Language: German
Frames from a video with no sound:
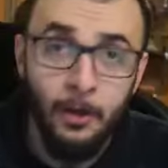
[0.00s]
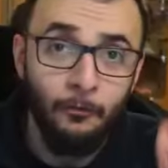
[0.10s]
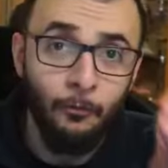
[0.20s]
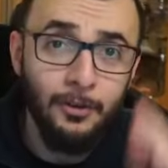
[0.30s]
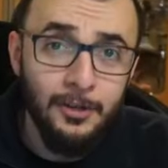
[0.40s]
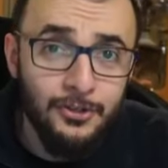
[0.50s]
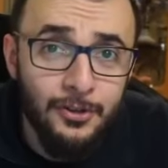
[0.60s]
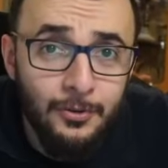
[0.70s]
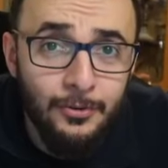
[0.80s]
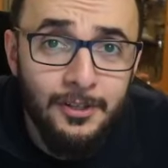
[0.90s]

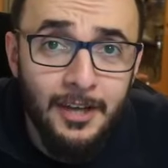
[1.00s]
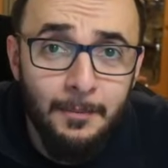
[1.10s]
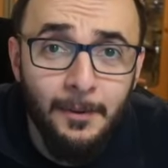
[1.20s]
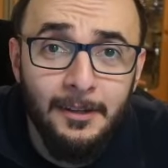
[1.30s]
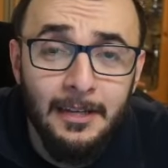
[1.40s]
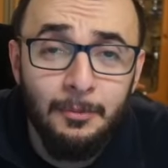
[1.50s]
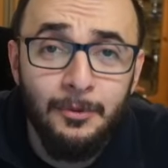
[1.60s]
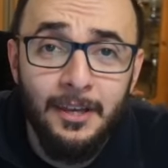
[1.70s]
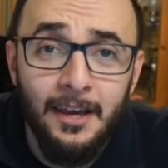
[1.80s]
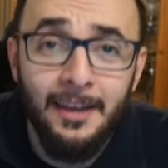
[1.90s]
Wunderschönen guten Tag, meine Damen
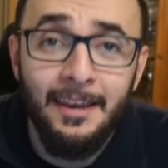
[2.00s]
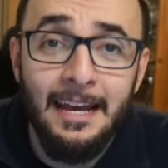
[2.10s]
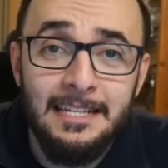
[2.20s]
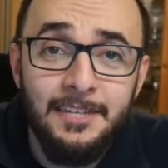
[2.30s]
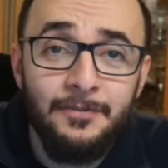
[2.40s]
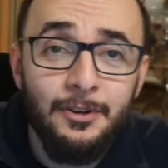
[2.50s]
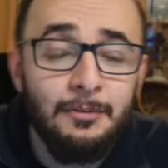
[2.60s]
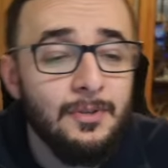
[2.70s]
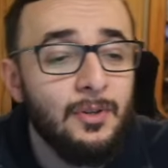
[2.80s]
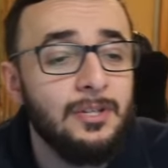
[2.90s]
und Herren. Herzlich
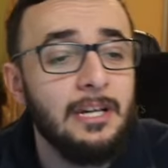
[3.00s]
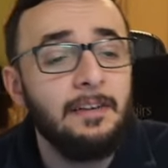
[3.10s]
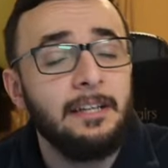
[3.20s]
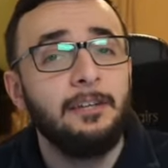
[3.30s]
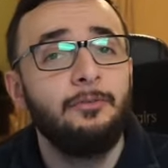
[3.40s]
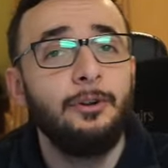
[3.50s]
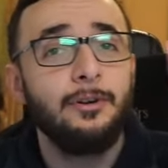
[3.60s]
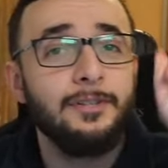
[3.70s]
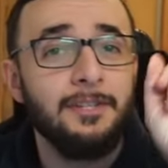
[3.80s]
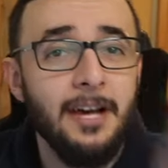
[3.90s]
willkommen zurück zu einer weiteren Folge
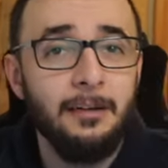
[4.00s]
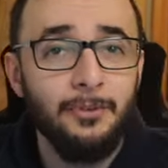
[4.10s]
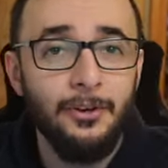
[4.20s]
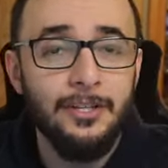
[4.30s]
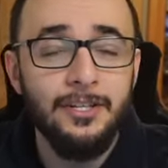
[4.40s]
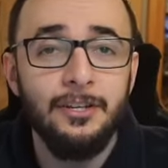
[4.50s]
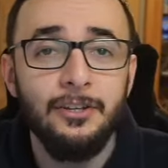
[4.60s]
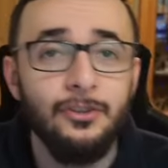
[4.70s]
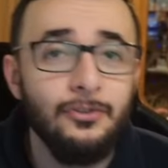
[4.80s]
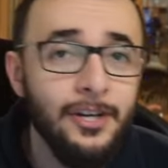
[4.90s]
unseres Abenteuers in
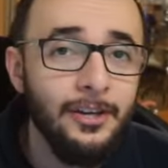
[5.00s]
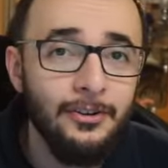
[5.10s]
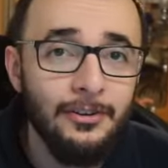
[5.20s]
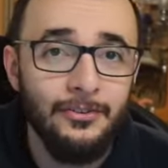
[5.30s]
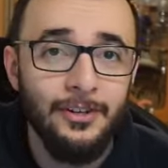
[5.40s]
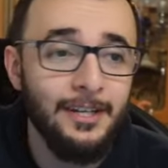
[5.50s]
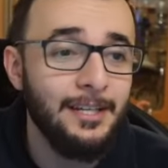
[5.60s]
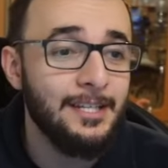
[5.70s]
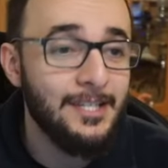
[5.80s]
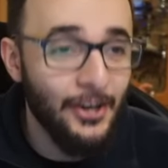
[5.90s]
Yu-Gi-Oh! Duel
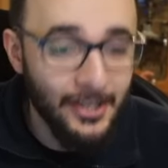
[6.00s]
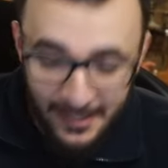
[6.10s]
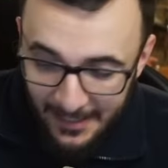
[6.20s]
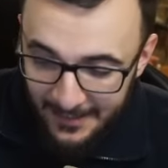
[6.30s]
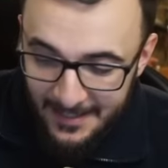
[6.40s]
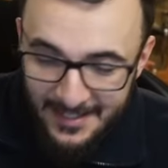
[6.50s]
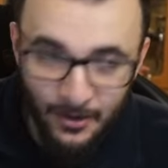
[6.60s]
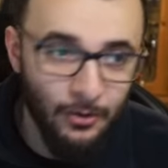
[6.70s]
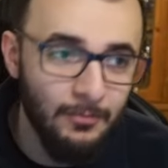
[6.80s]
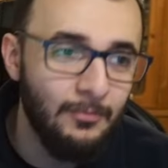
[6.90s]
Links. Heute geht es
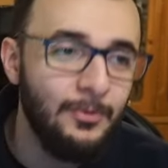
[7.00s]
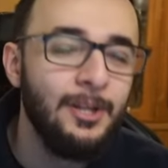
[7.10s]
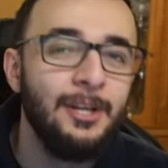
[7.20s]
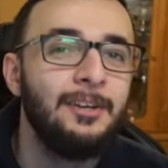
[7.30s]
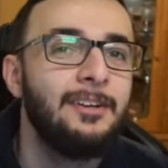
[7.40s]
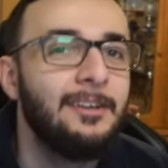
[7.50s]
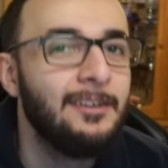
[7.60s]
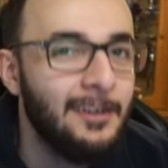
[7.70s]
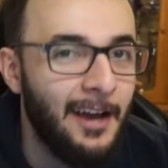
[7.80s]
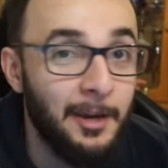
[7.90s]
um
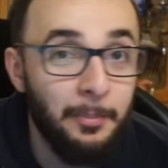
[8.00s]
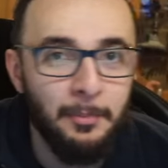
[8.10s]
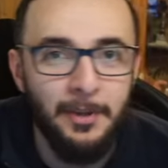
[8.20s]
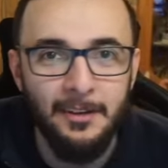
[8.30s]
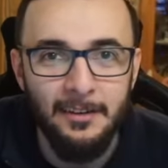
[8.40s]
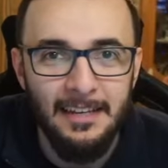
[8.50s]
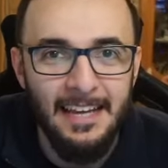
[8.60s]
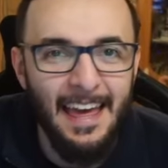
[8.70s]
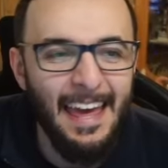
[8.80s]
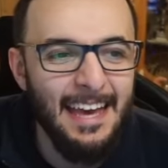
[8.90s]
eine Premiere.
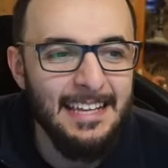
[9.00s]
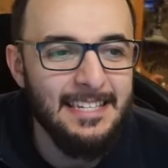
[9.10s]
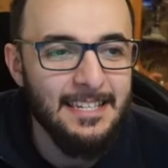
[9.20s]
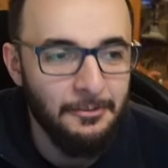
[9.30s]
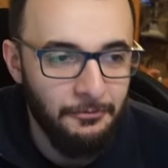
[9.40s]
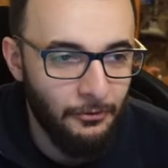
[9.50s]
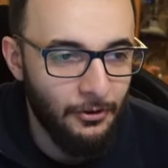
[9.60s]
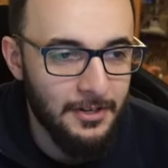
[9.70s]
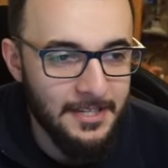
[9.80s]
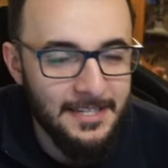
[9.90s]

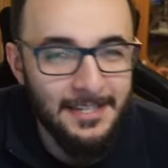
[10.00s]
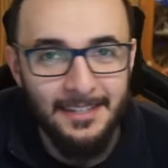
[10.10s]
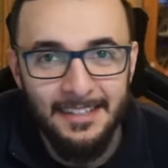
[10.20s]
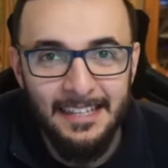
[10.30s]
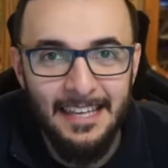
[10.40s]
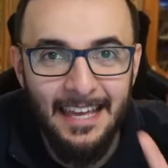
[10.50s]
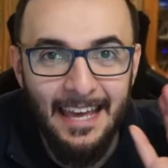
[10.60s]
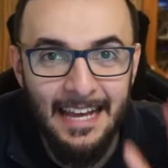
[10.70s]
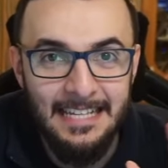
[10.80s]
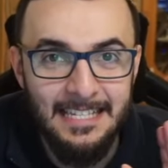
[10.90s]
S-Force, die
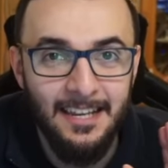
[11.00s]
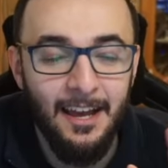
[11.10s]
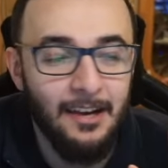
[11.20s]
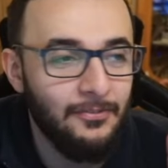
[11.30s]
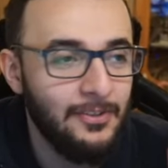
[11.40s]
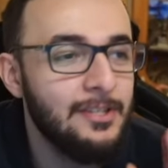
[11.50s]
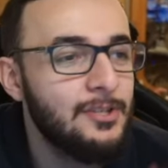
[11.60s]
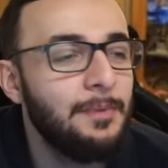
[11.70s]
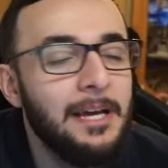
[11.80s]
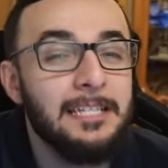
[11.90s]
S-Kraft, ist
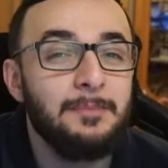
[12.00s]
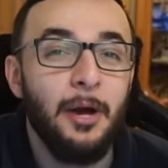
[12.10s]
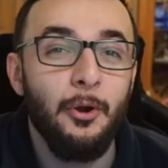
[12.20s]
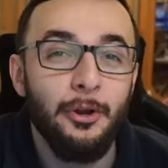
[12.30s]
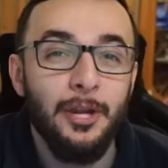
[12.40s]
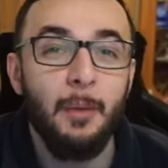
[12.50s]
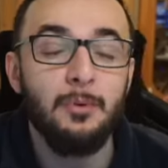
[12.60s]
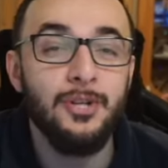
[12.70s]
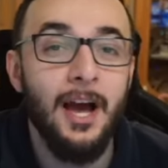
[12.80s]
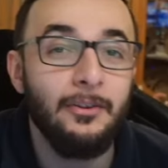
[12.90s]
zum ersten Mal heute am
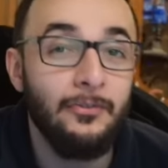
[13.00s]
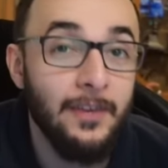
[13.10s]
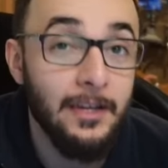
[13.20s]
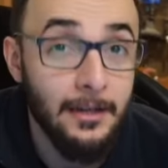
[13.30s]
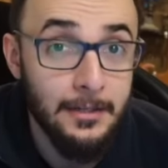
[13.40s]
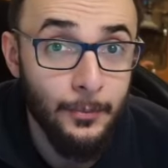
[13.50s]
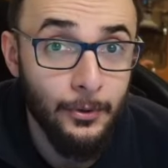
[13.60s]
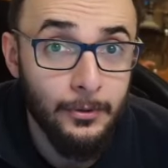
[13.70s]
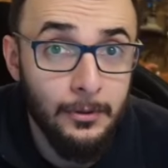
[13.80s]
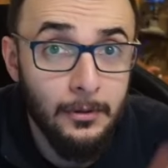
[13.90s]
Start und wenn ihr das
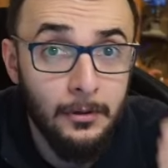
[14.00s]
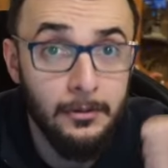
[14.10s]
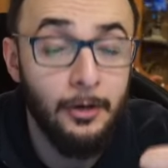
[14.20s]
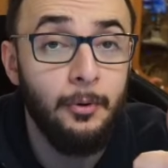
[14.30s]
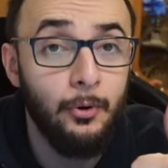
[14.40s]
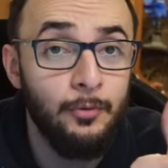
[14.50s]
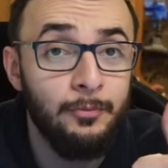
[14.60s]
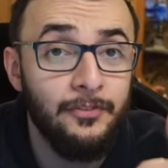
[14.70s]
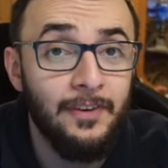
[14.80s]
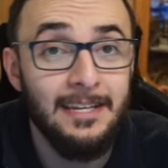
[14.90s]
mögt, Daumen nach oben
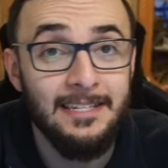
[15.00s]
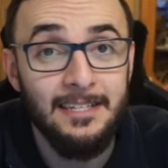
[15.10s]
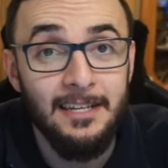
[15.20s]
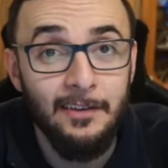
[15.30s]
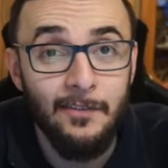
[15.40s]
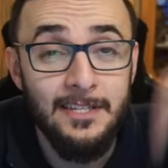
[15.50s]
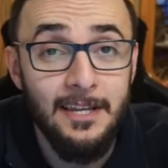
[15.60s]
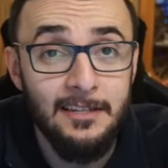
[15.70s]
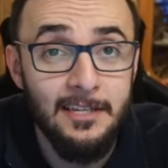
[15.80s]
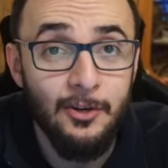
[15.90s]
nicht vergessen. Was
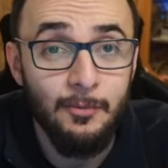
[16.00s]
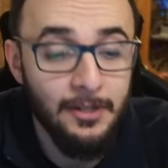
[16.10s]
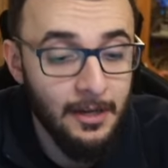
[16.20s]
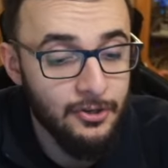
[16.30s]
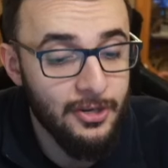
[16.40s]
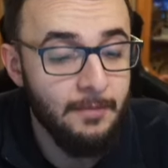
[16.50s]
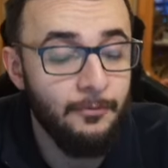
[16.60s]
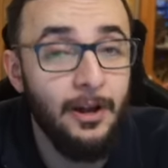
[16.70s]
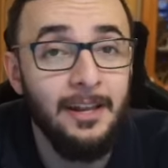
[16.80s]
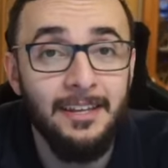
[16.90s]
Nettes in die Kommentare schreiben,
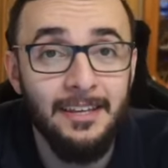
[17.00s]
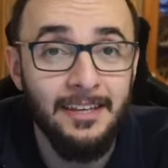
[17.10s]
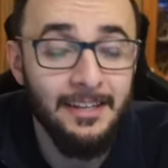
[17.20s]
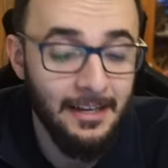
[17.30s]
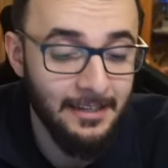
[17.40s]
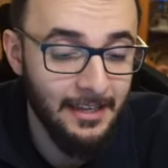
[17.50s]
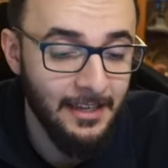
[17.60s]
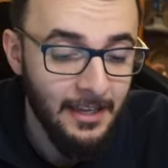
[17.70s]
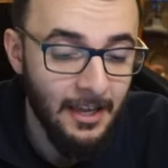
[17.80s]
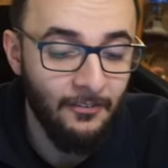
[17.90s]
vor allen Dingen irgendein Deck,
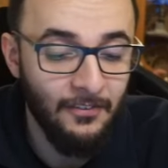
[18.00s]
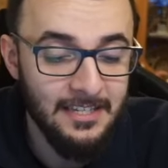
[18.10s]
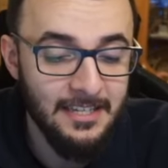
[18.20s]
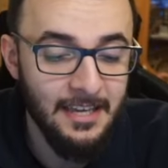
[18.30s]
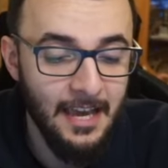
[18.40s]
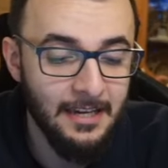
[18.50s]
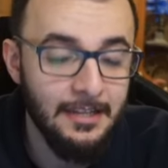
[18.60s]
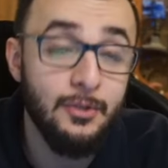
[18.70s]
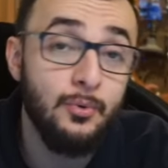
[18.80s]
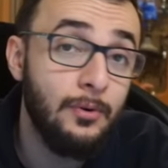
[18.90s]
was ihr gerne
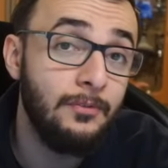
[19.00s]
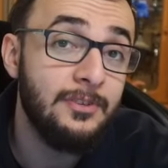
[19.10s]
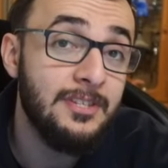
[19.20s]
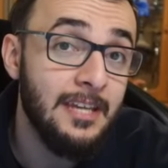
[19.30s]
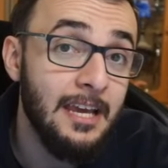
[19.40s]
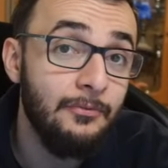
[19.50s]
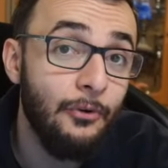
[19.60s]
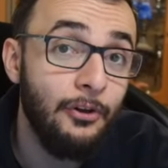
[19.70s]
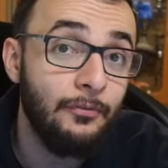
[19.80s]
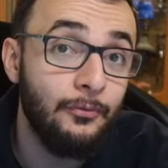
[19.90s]
in Zukunft sehen
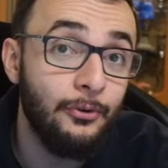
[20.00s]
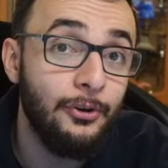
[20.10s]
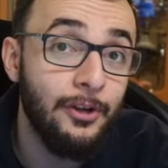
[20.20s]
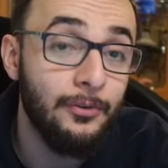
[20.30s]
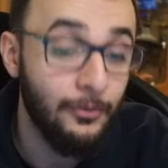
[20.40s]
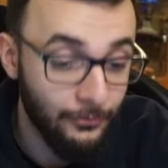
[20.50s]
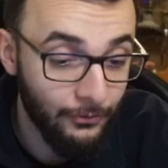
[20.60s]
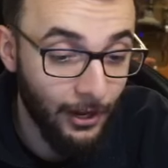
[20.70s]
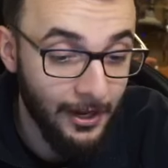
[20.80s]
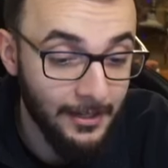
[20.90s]
wollen würdet und
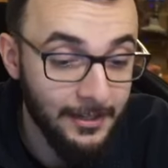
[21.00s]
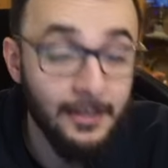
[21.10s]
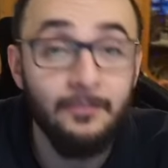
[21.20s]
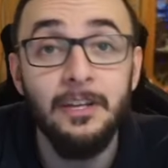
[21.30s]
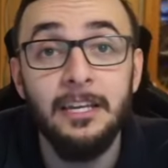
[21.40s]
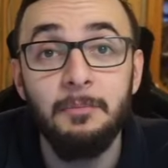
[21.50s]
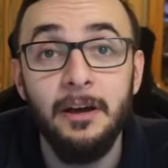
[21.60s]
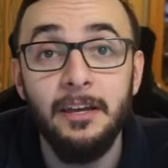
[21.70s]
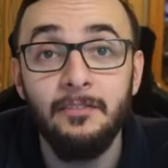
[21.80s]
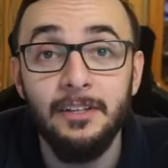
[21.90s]
vor allen Dingen, wenn ihr
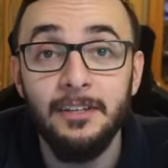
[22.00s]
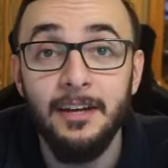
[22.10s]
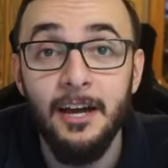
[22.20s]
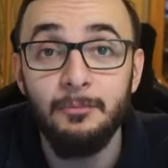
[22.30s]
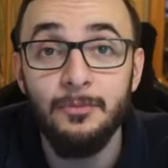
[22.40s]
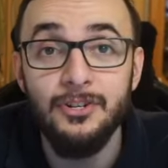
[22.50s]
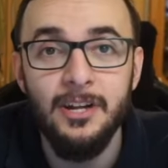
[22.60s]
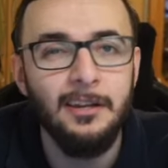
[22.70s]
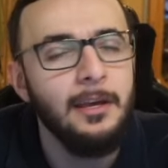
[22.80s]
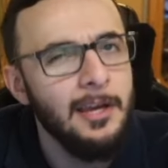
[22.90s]
mal irgendwelche Karten
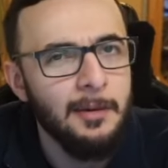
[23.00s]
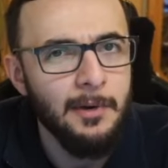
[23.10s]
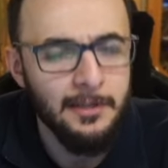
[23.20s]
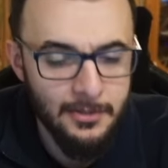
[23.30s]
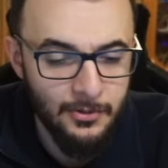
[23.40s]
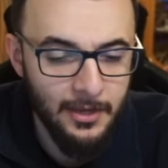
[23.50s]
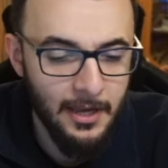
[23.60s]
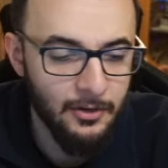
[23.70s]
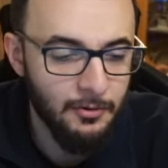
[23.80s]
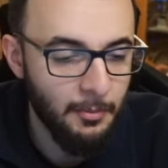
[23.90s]
bestellt, macht das doch
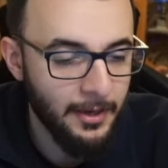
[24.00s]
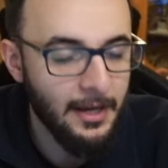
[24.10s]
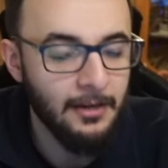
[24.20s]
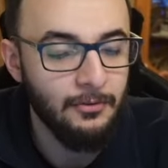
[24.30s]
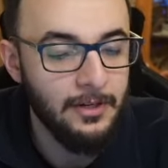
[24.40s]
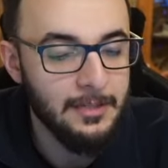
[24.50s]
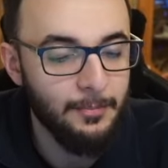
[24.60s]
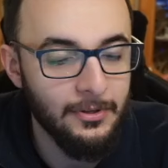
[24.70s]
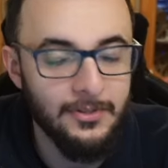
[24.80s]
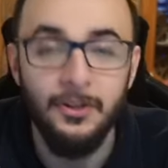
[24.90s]
gerne über meinen aktuellen
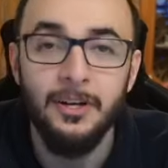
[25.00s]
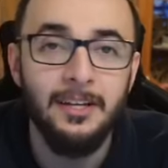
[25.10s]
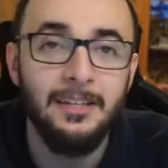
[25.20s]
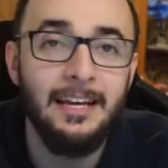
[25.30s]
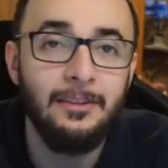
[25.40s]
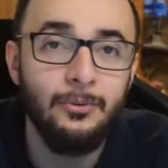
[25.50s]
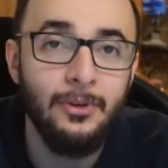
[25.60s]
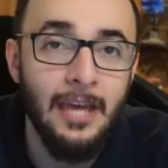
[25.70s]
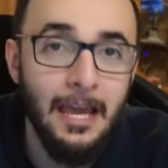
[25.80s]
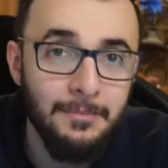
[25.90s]
Sponsor. Gate to the
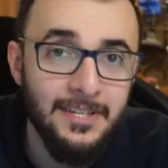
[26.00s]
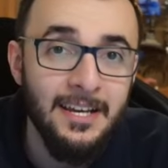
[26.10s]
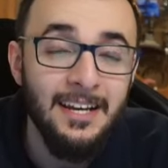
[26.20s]
Games.